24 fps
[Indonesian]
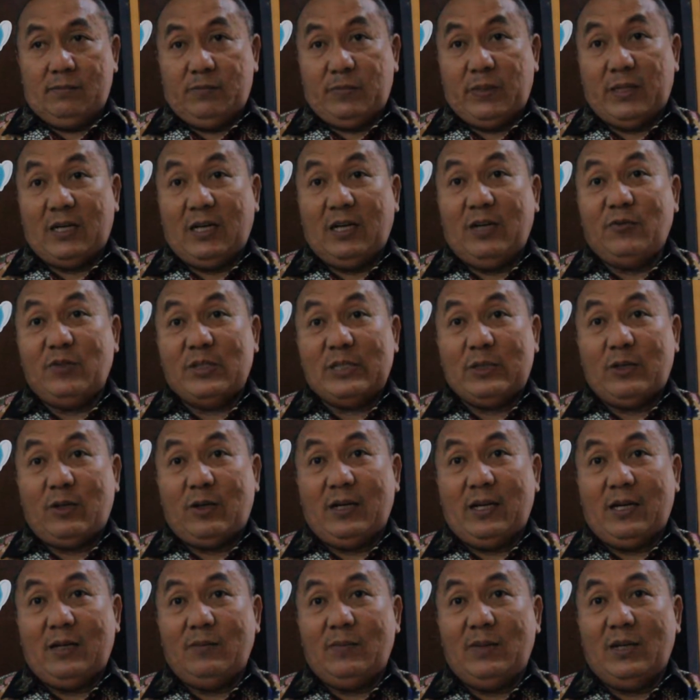para investor
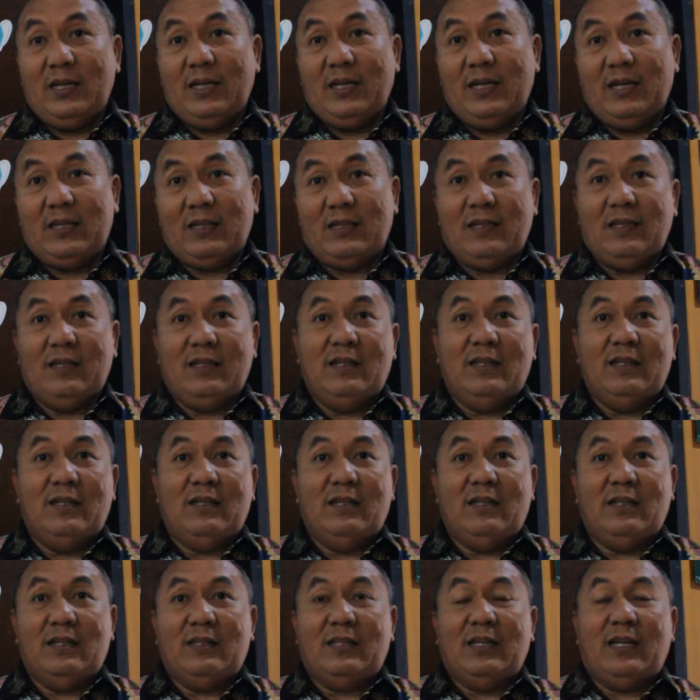kan melihat e,
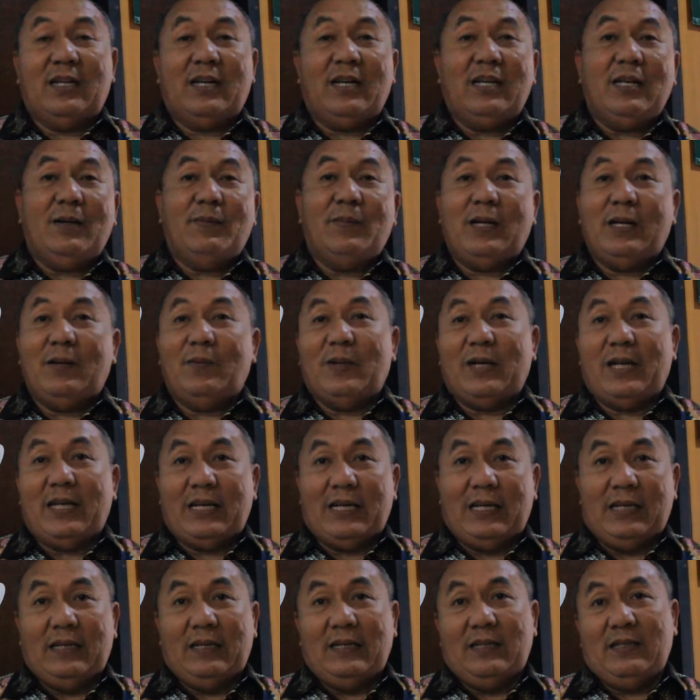daerah yang paling
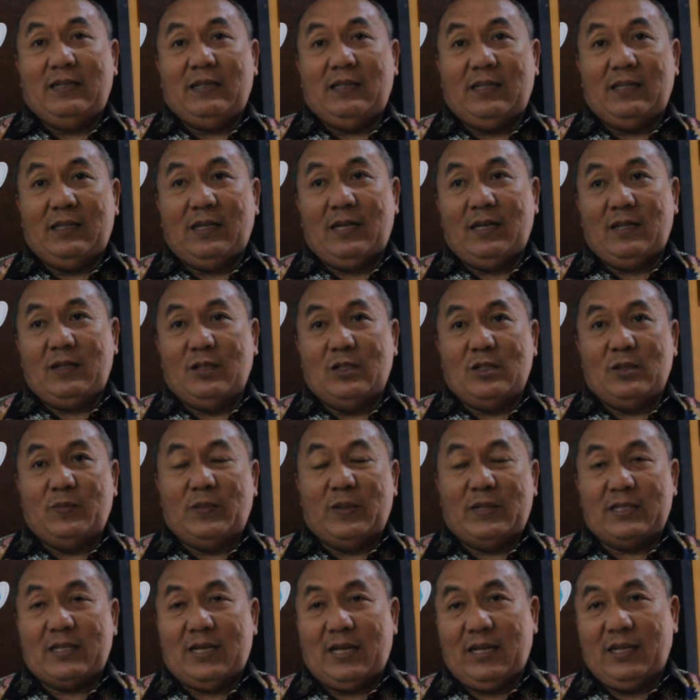menarik. Kita harus
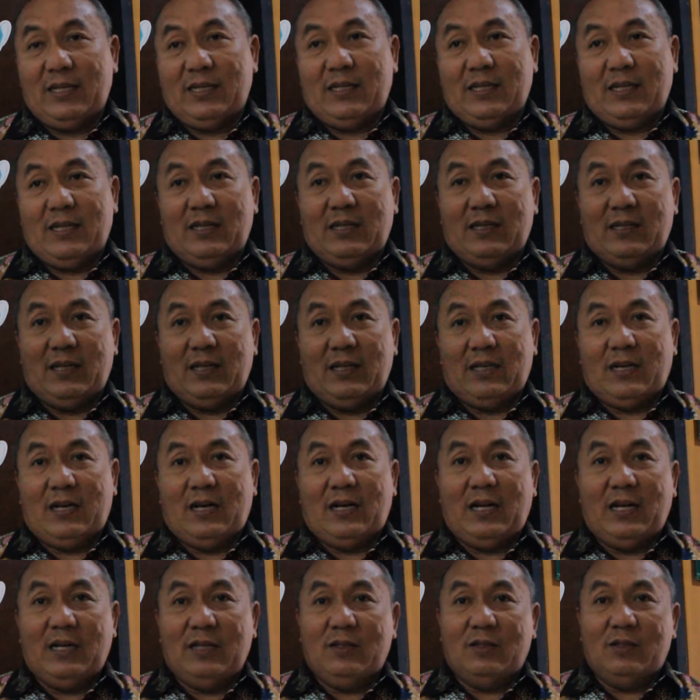bersaing dengan daerah
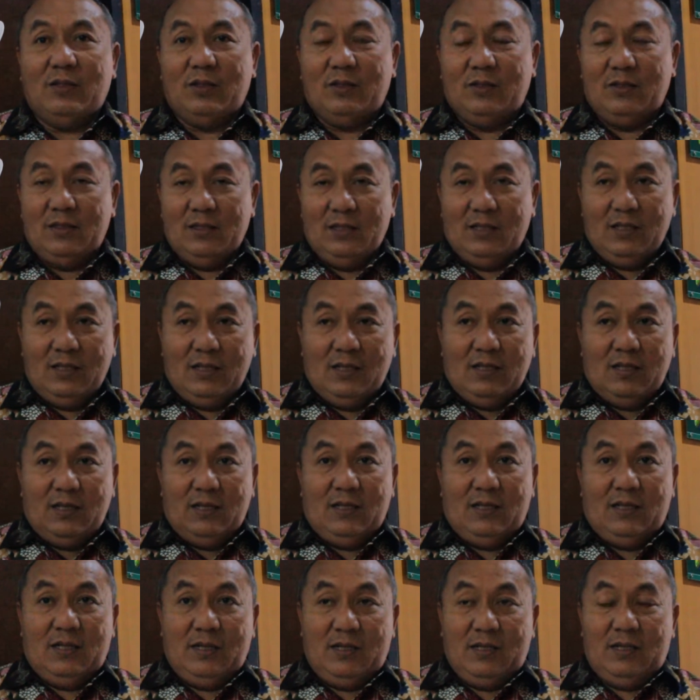lain untuk
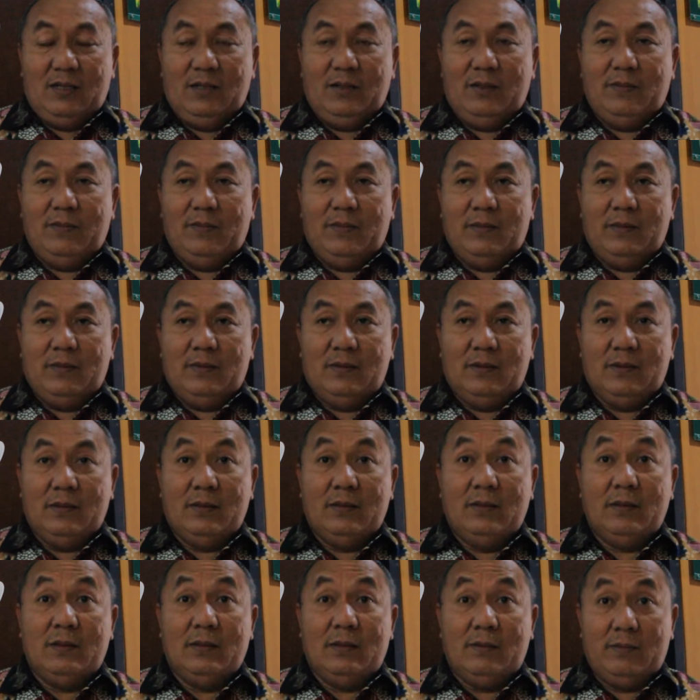e,
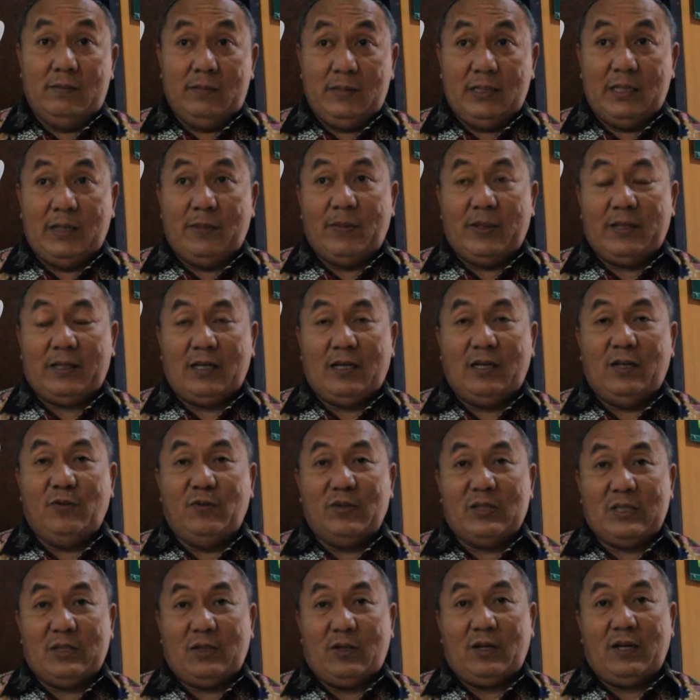mendapatkan
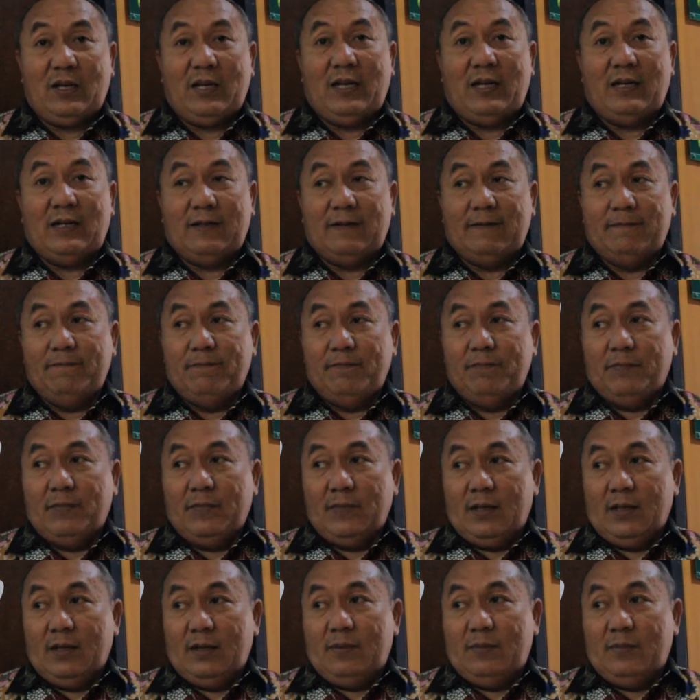investor yang
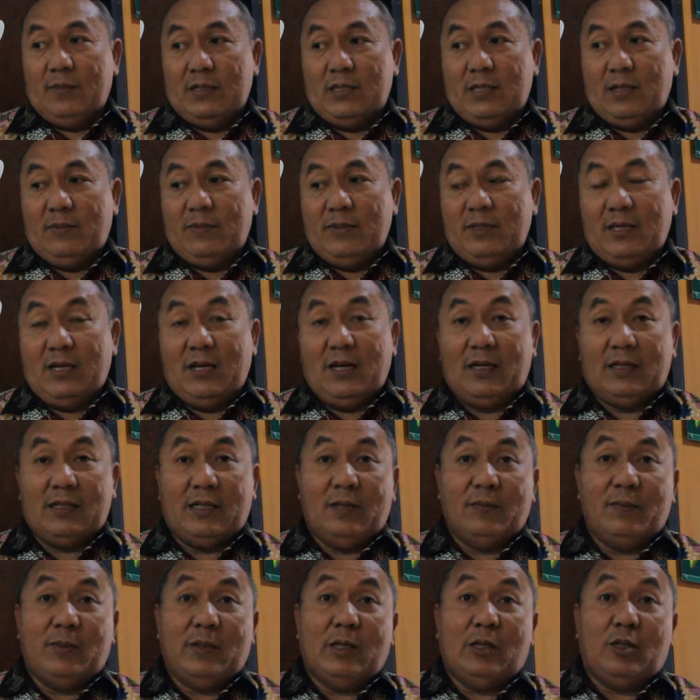bisa
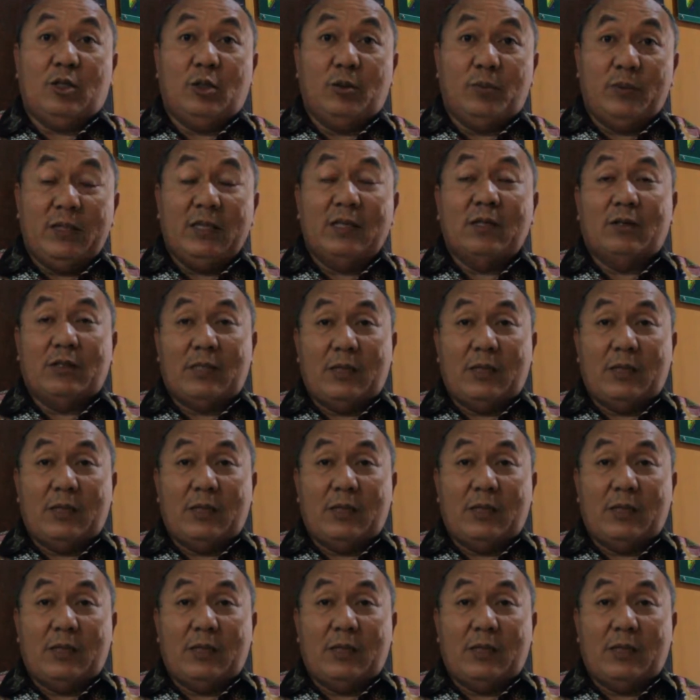menjalankan perekonomian.